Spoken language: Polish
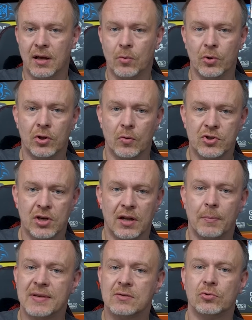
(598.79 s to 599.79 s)
na Windowsie,
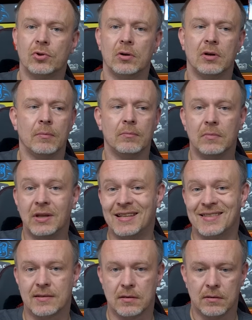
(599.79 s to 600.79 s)
na pasku dolnym,
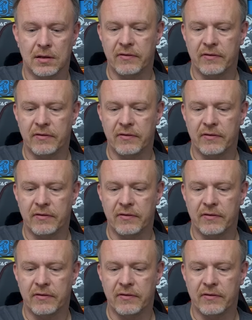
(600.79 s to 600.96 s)
nic.